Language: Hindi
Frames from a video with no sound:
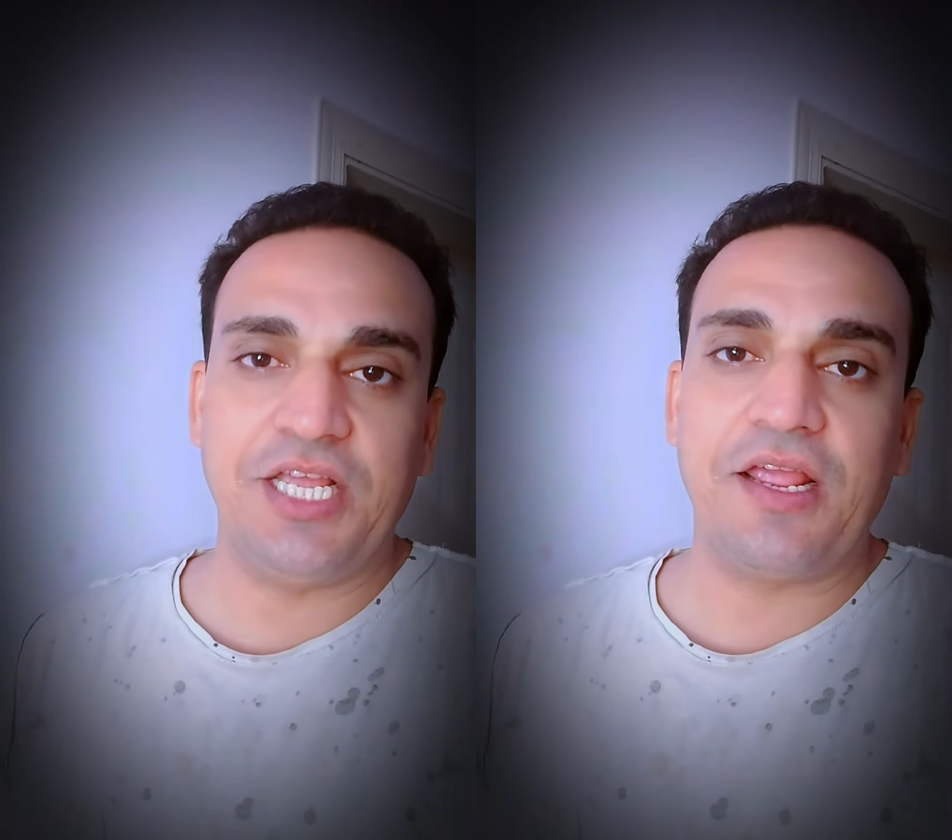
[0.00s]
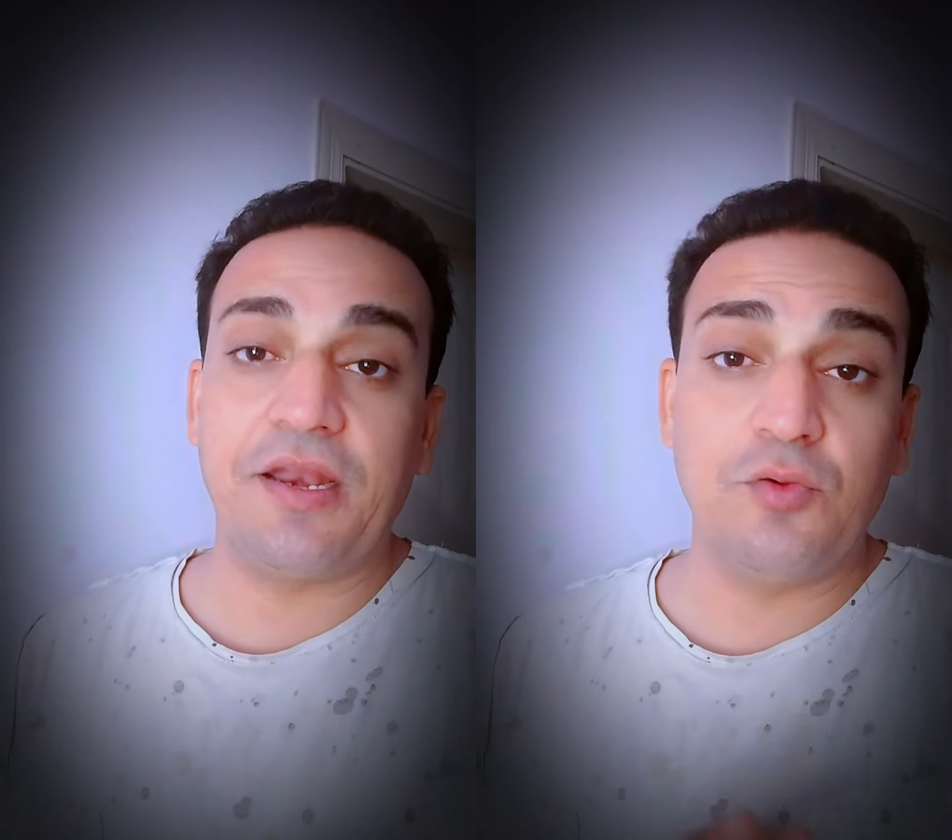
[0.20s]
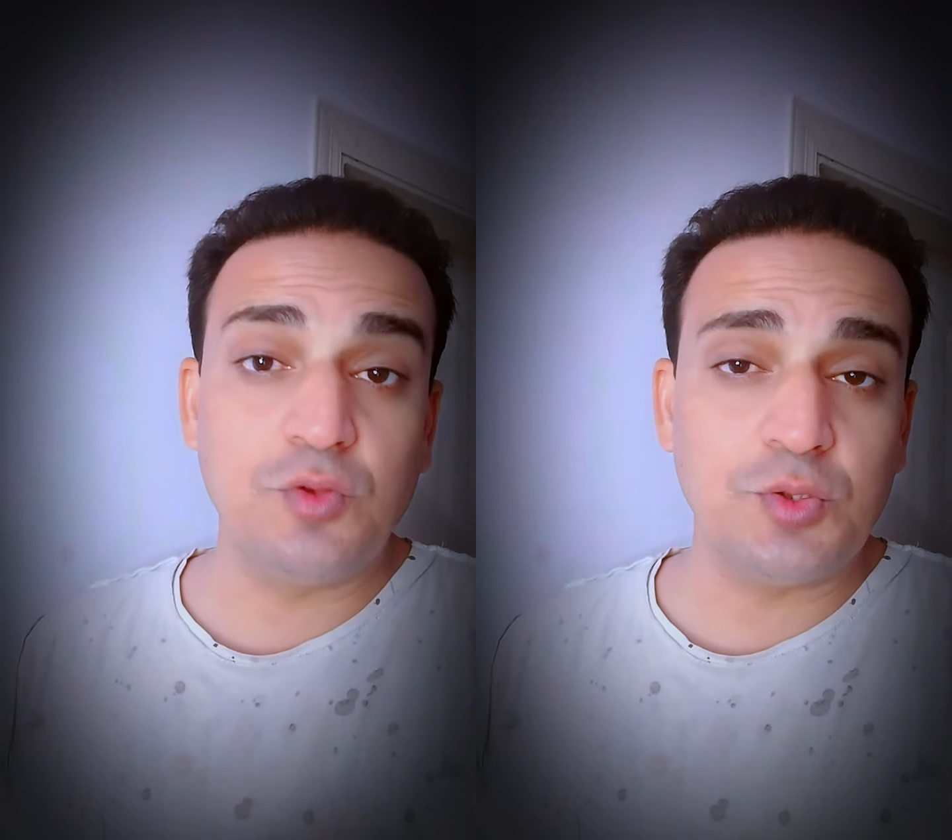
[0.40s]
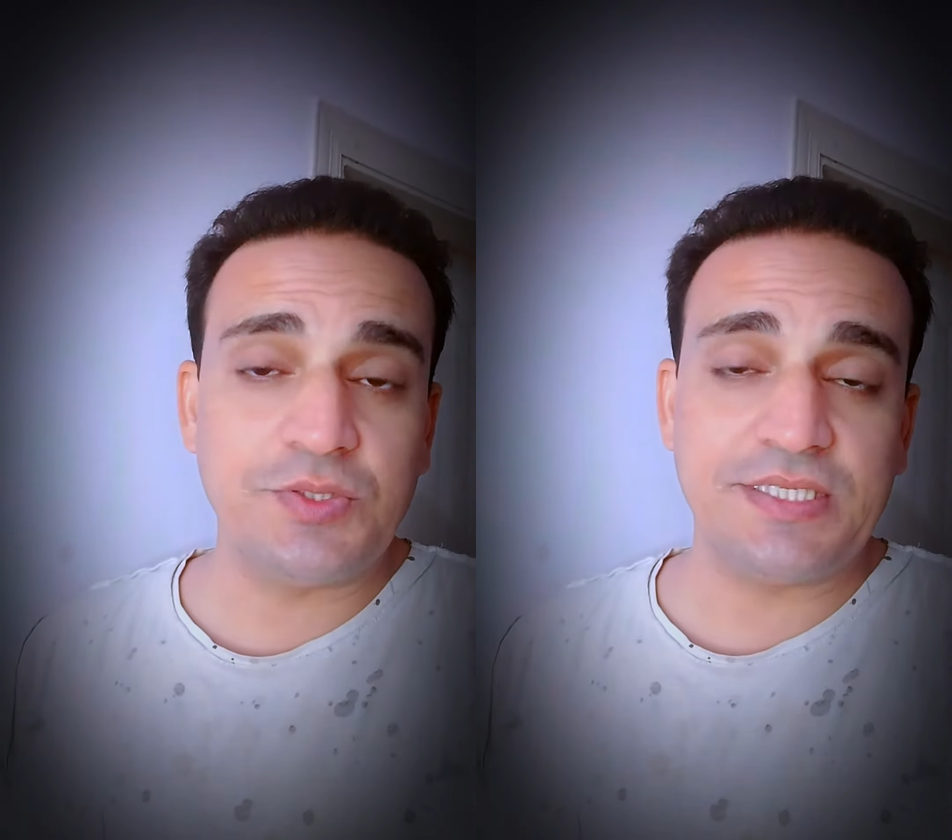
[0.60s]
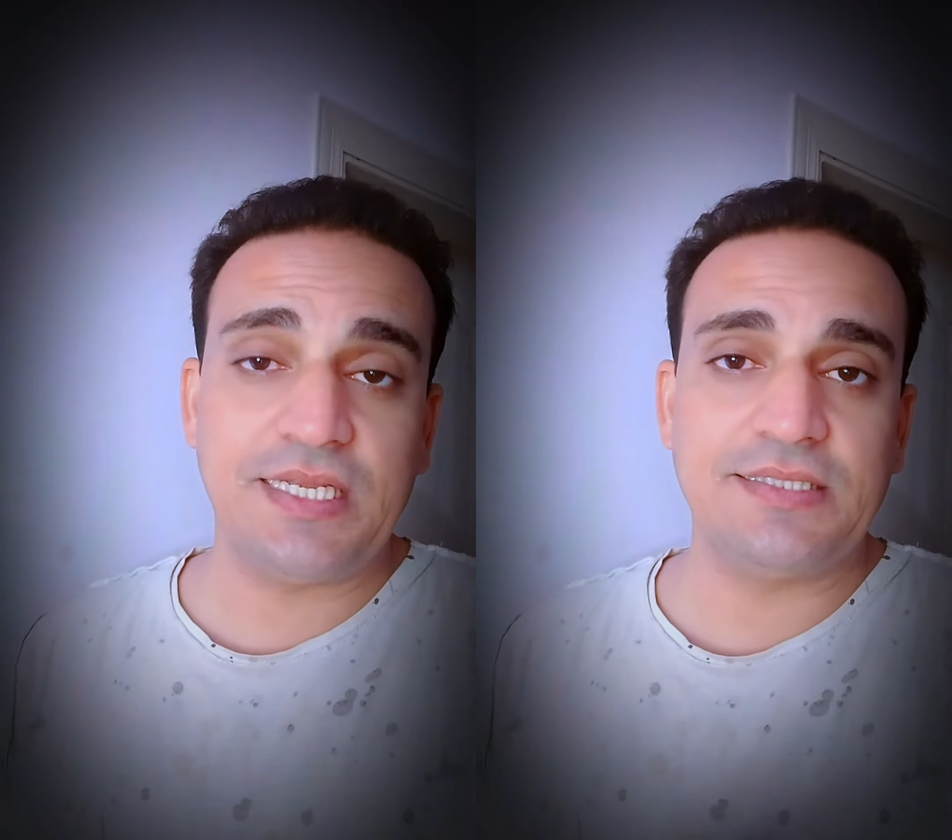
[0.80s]
शेयर करें उन
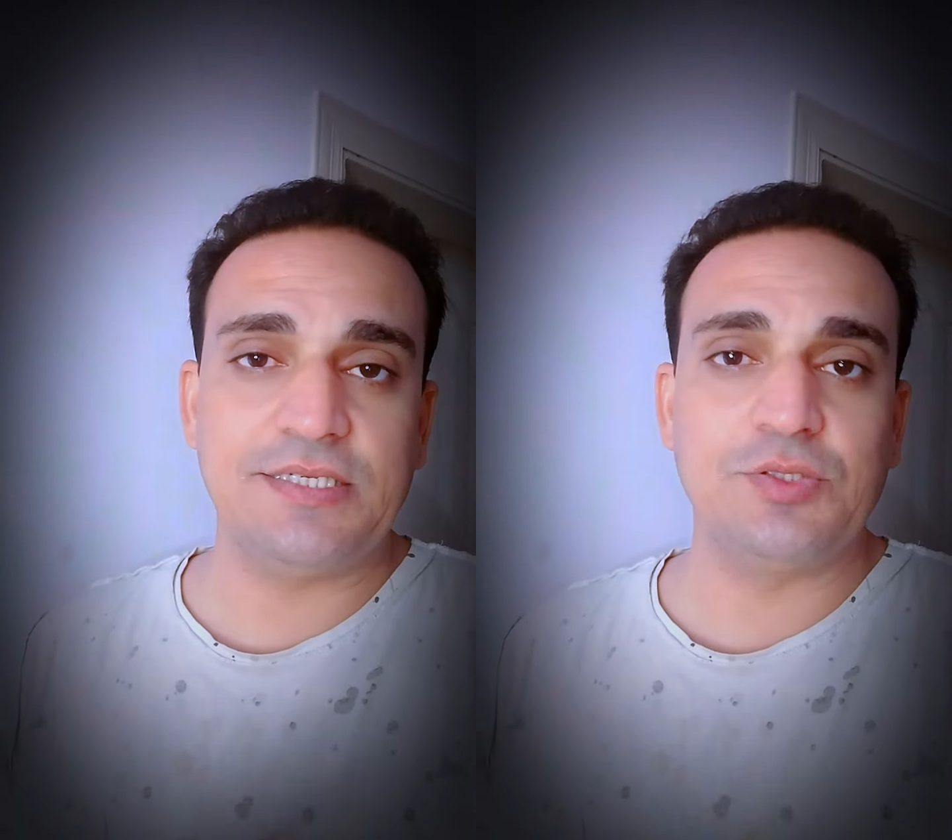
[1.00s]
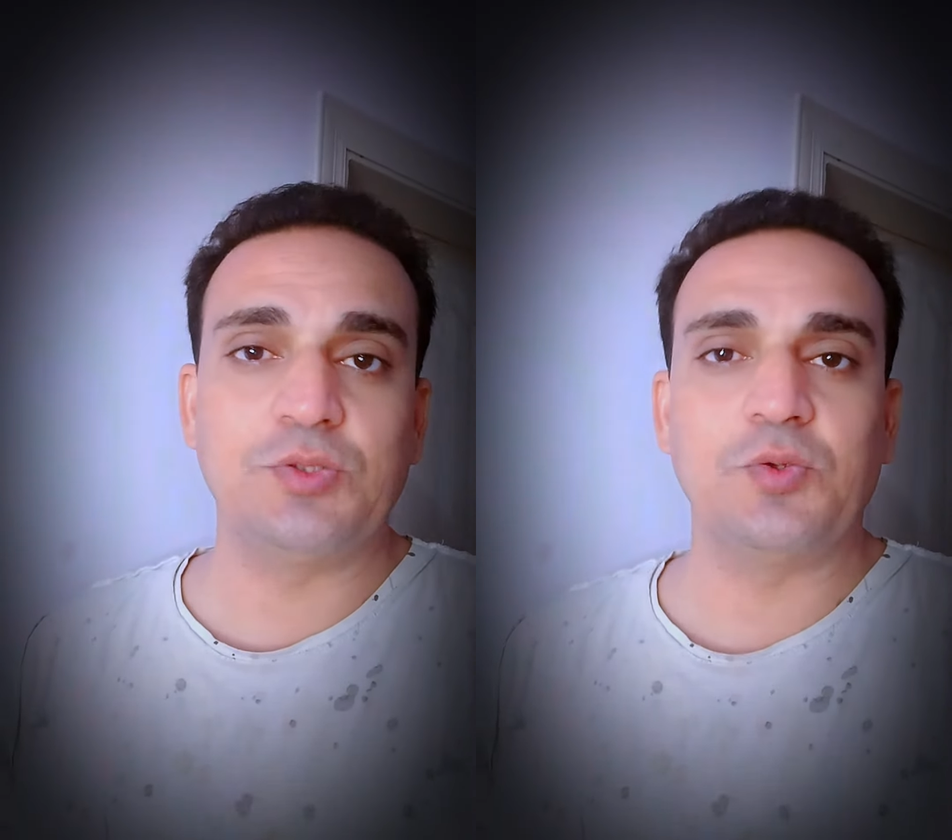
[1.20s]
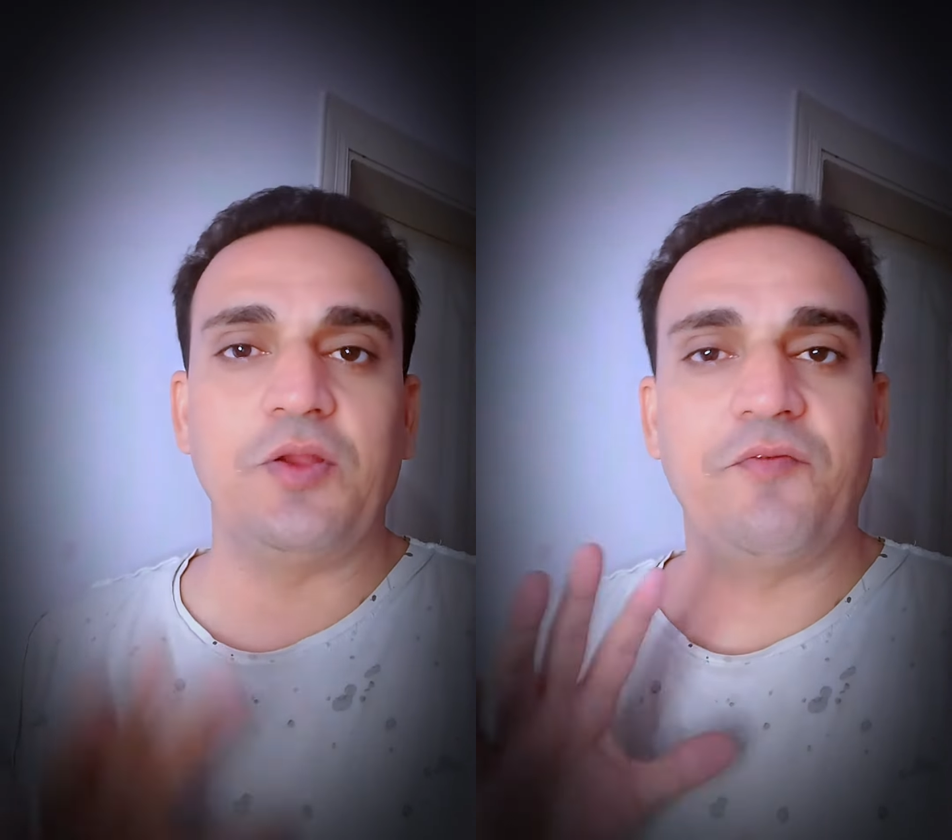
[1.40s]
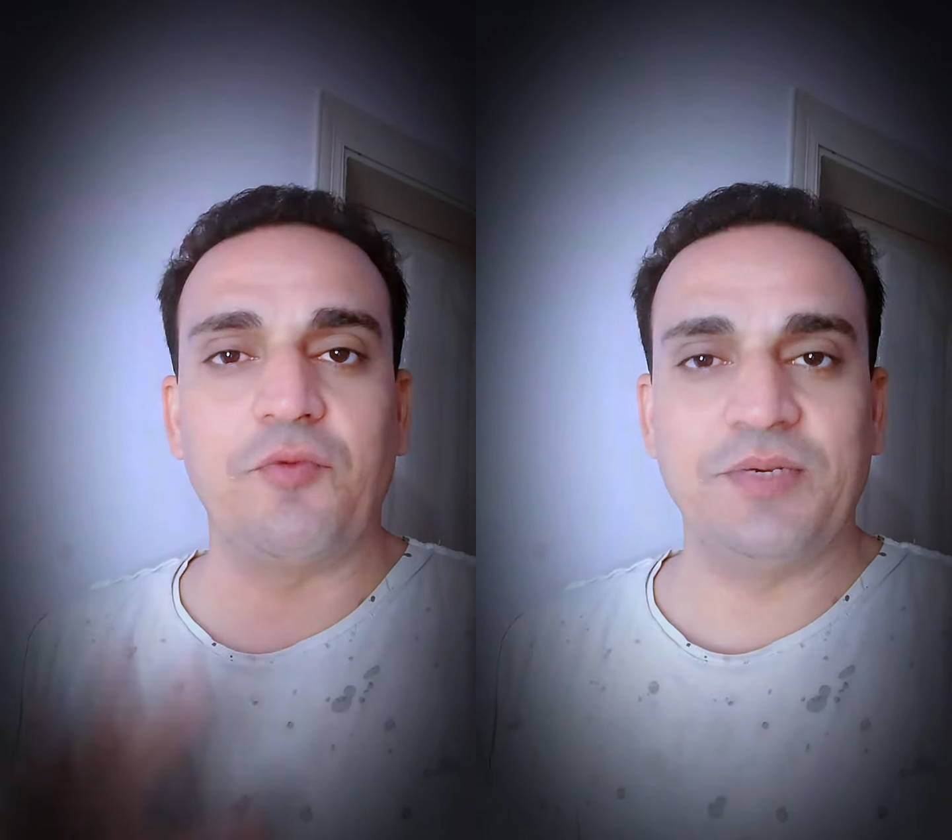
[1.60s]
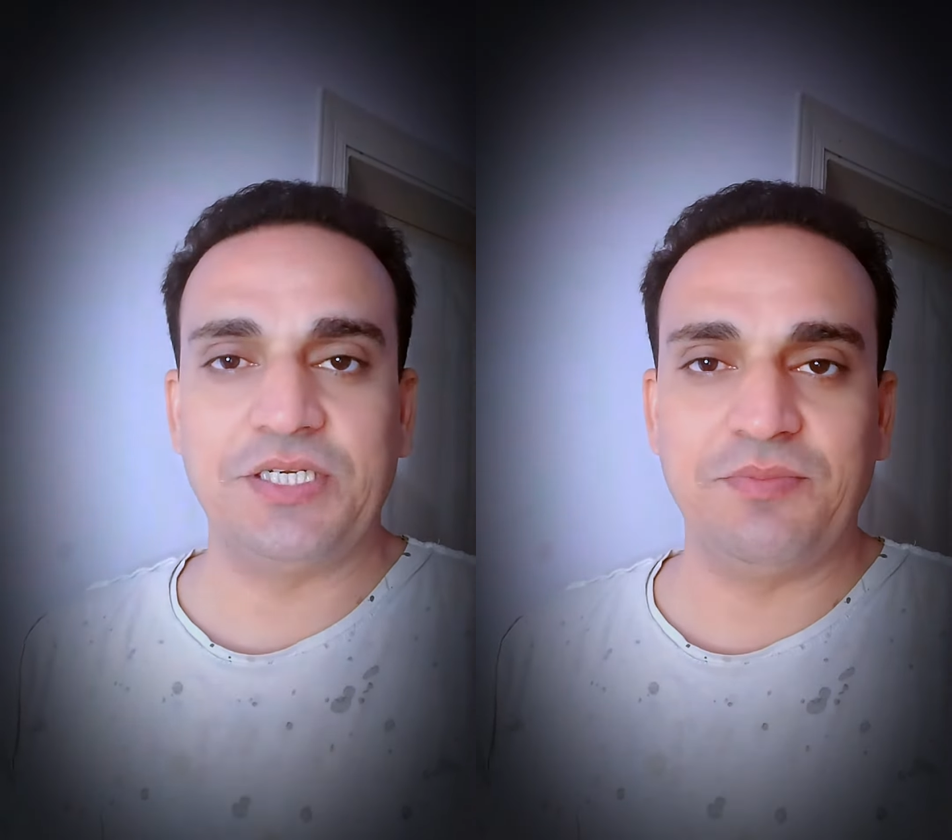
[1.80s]
दोस्तों के साथ जिन दोस्तों को
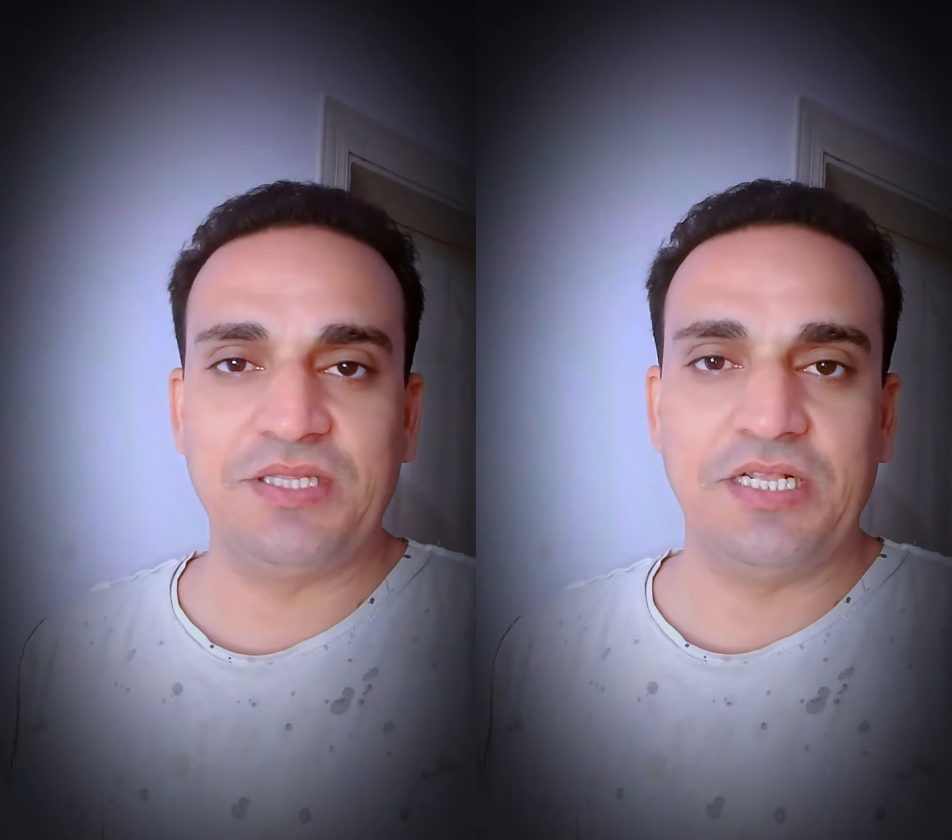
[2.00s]
इन्फॉर्मेशन में